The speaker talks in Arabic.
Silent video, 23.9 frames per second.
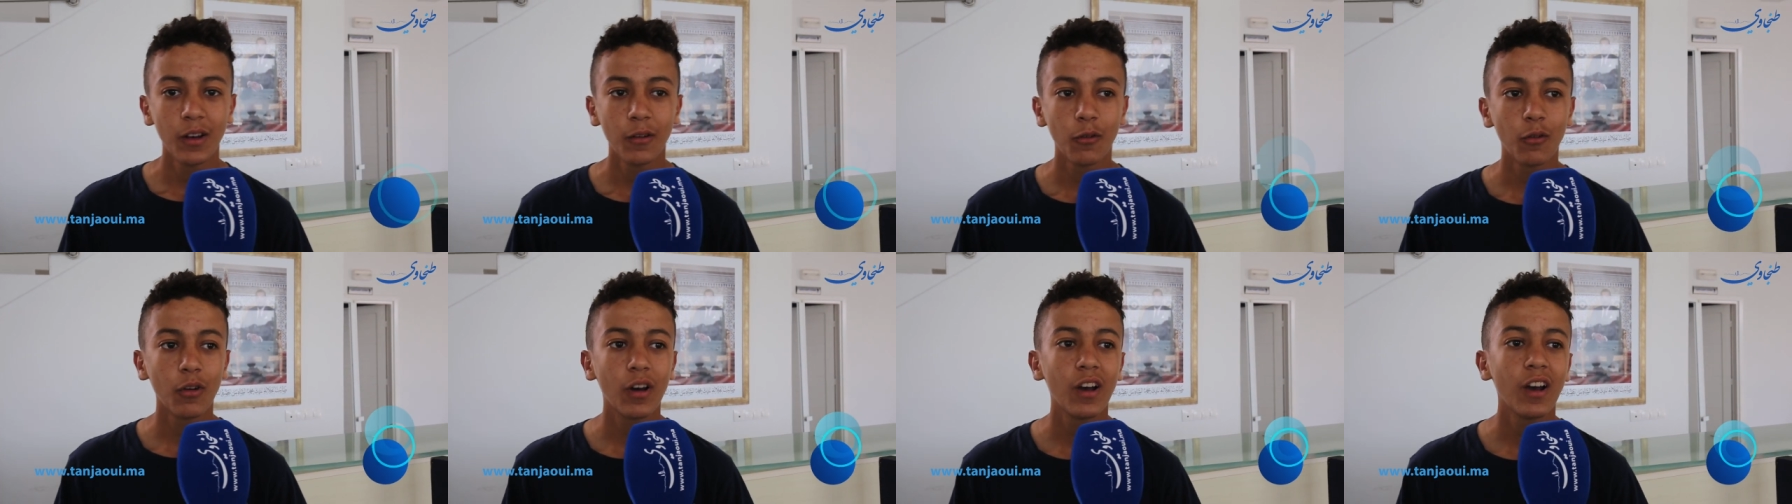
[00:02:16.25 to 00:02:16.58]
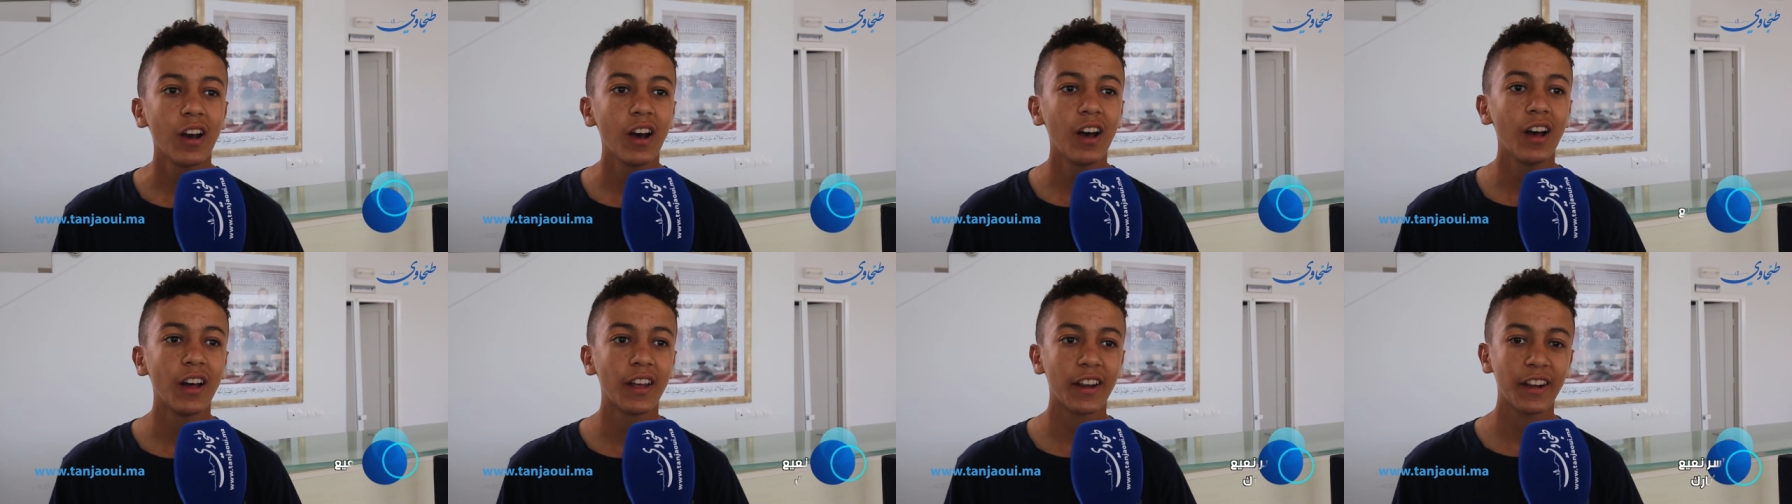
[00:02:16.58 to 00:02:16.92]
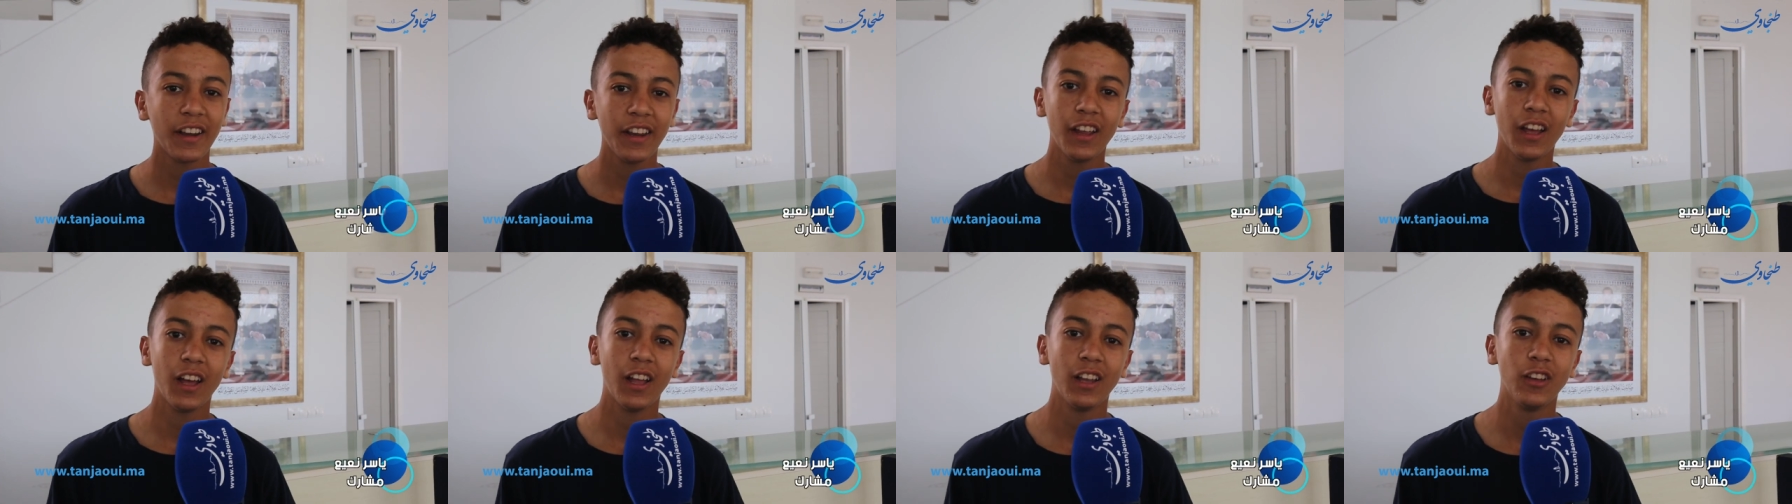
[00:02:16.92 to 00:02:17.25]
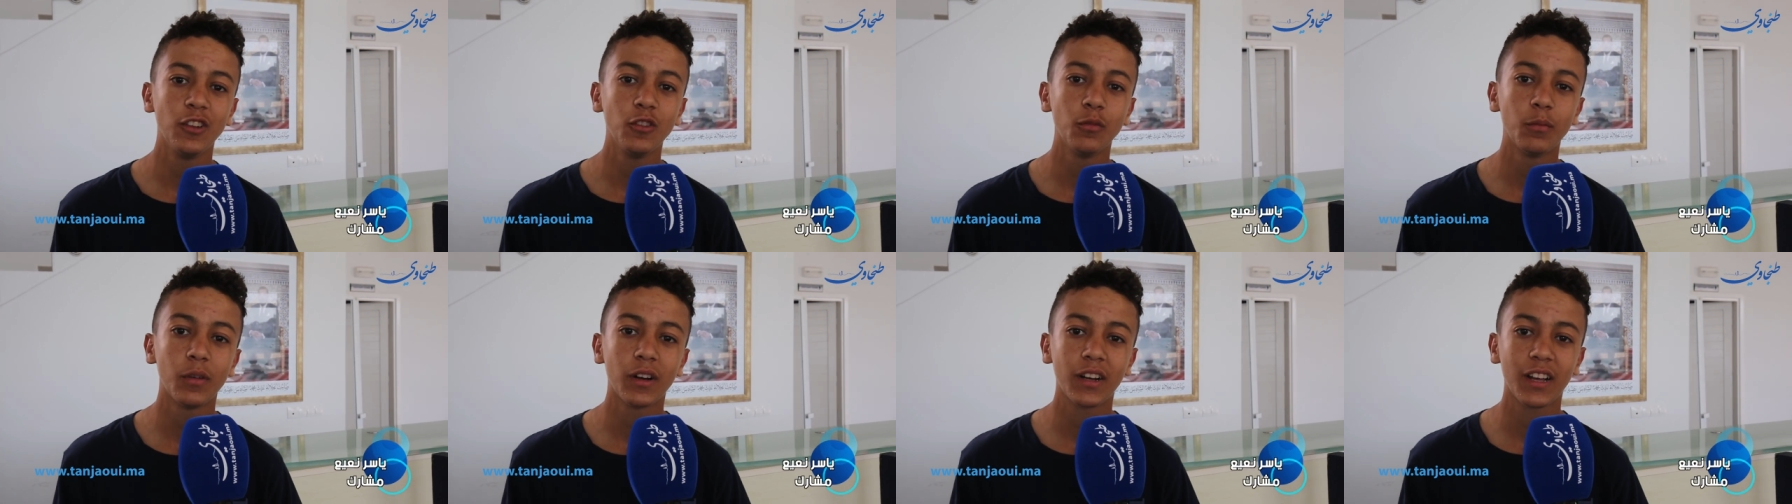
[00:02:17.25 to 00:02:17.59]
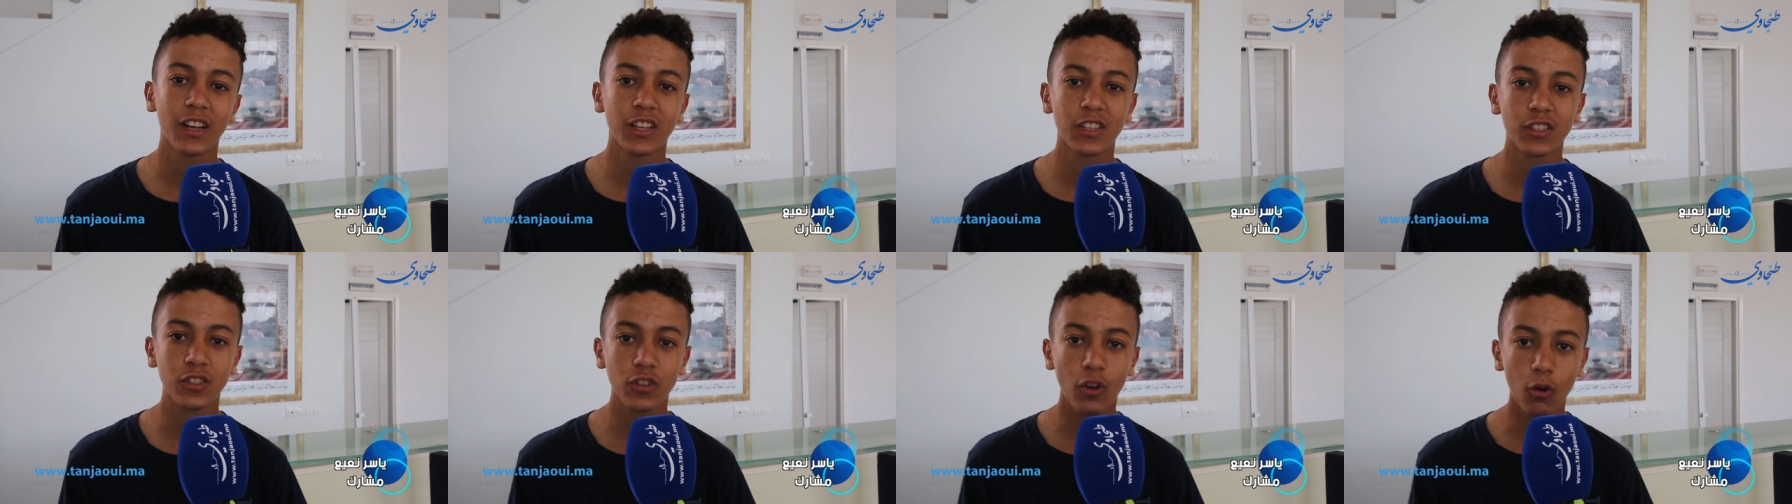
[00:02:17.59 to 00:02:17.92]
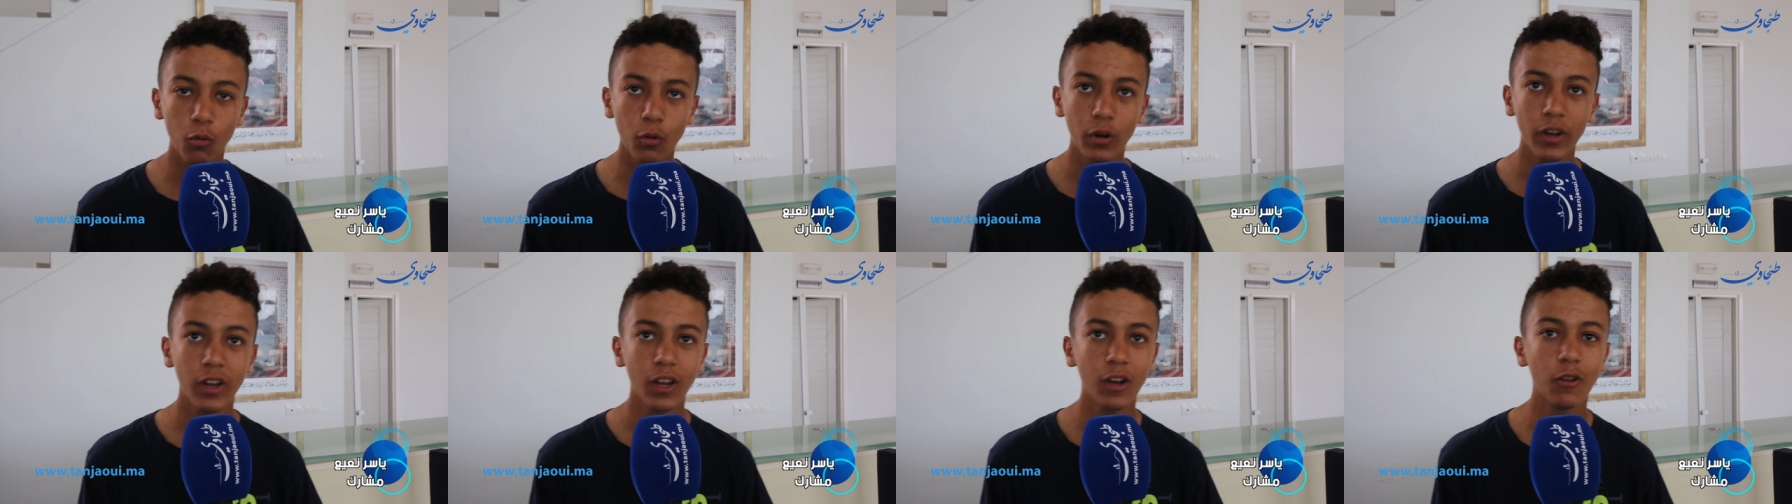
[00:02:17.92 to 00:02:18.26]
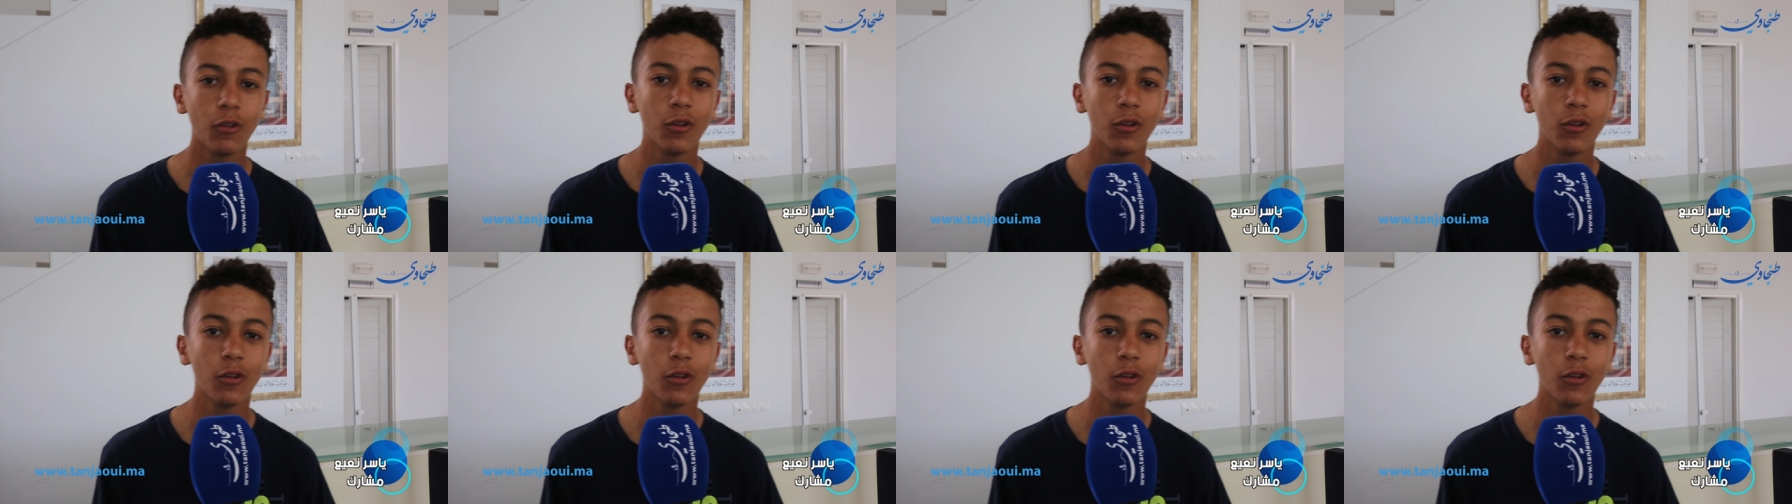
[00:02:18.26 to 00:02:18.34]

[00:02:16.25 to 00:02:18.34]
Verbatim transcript: واخا الرياح اليوم كانت قويه